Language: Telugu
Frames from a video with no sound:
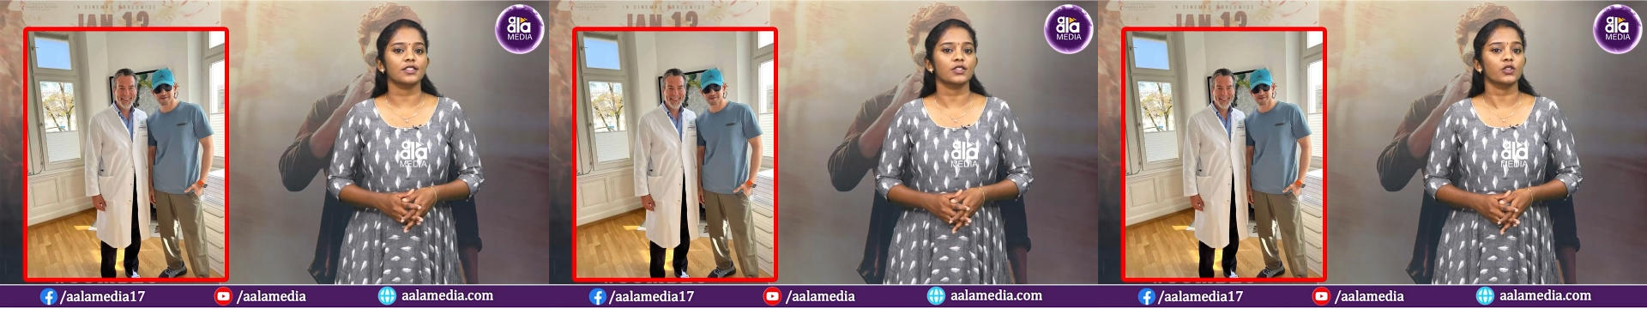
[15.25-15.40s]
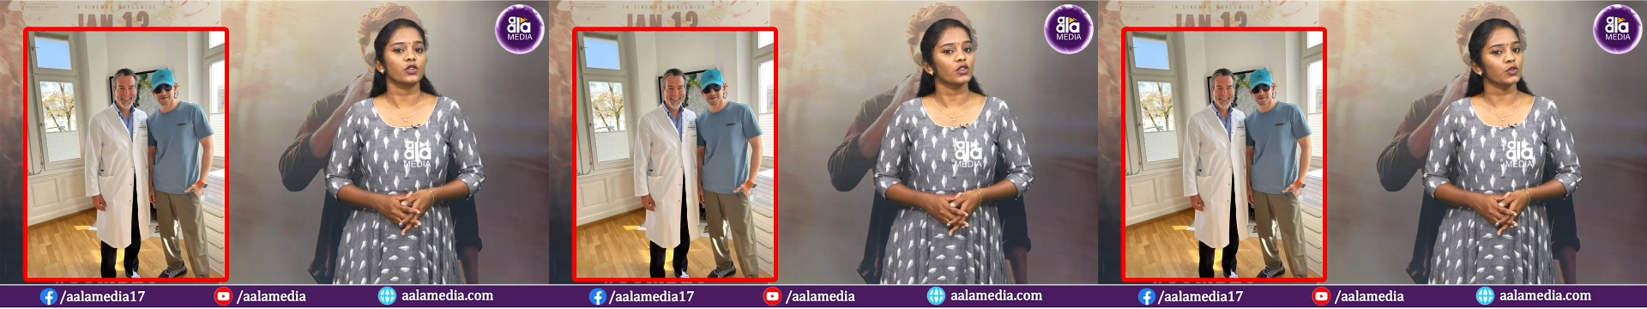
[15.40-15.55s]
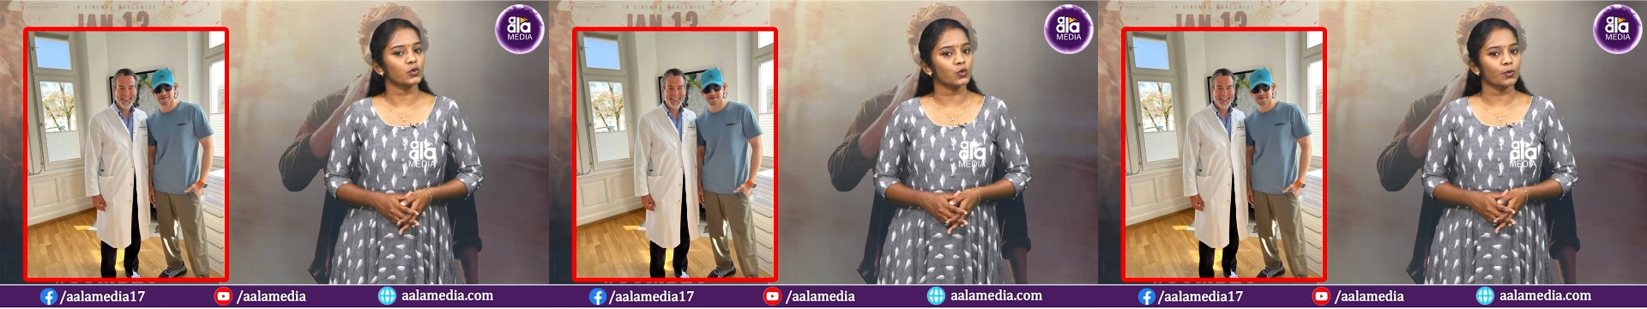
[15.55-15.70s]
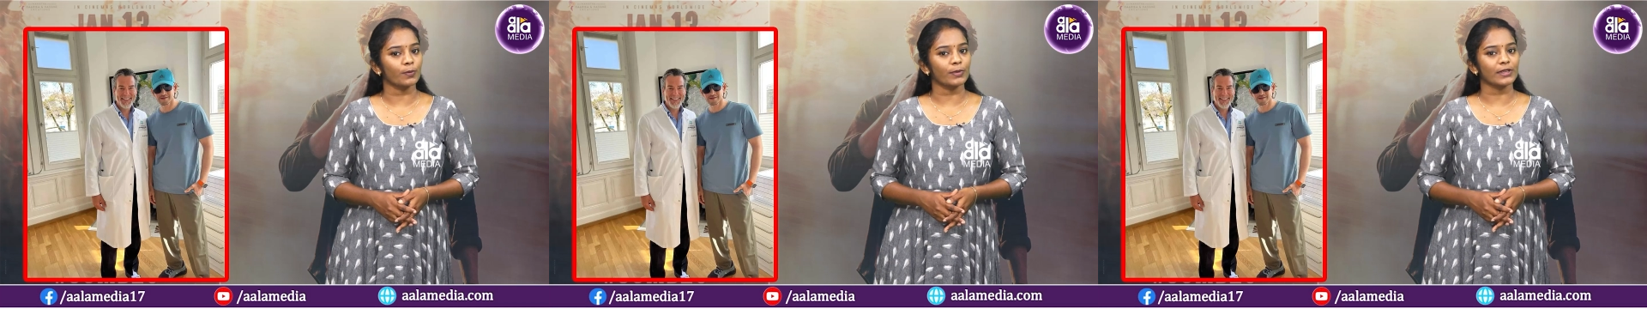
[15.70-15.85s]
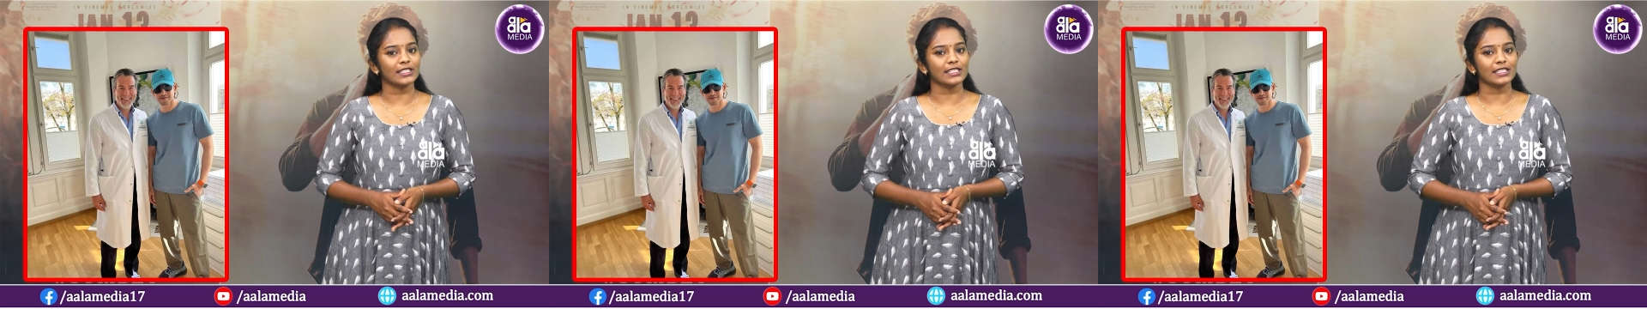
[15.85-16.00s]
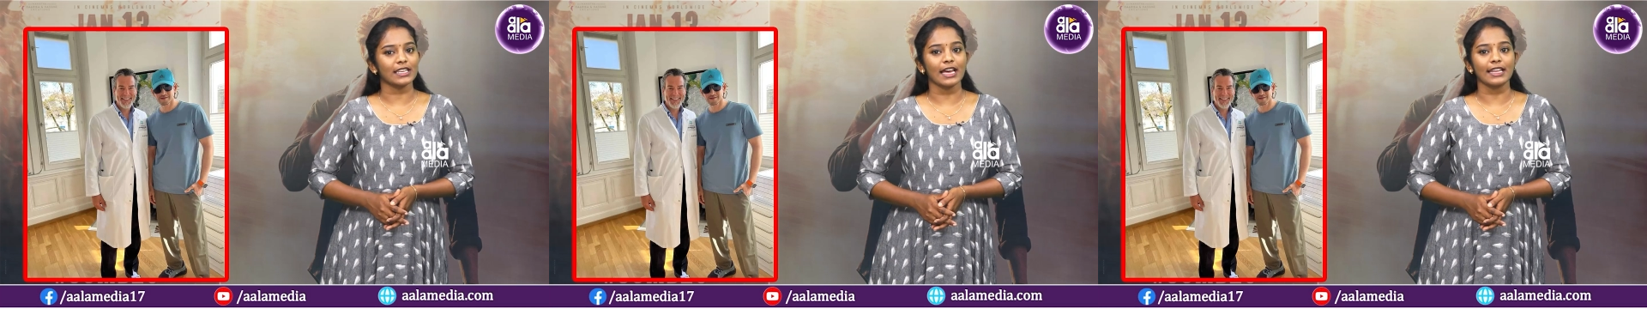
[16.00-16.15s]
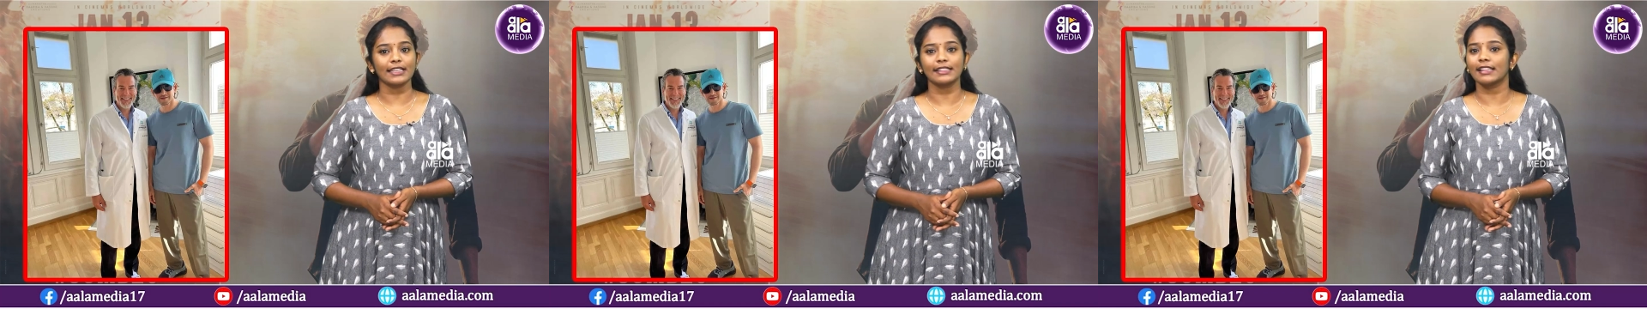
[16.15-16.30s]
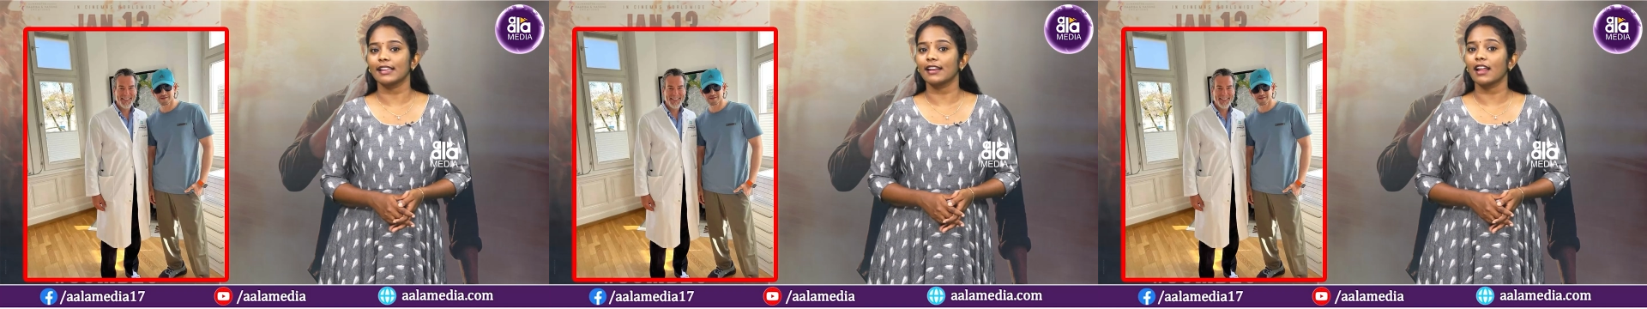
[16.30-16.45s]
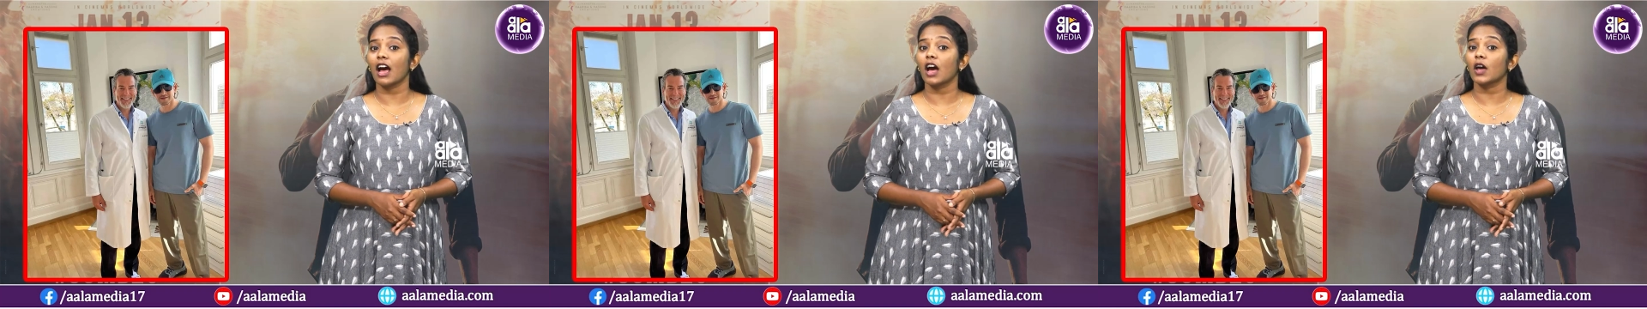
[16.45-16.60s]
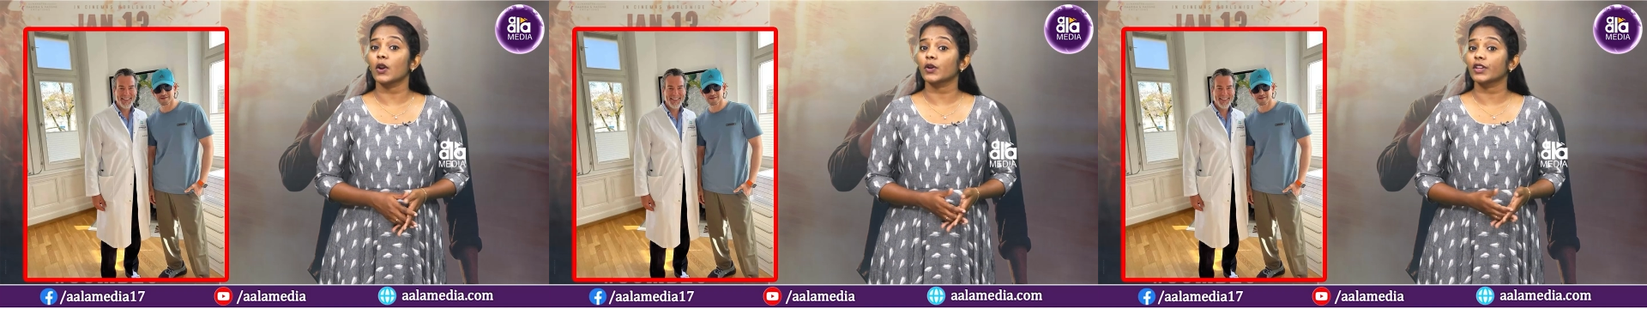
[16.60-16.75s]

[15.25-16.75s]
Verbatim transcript: చేస్తున్న సూపర్ స్టార్ తన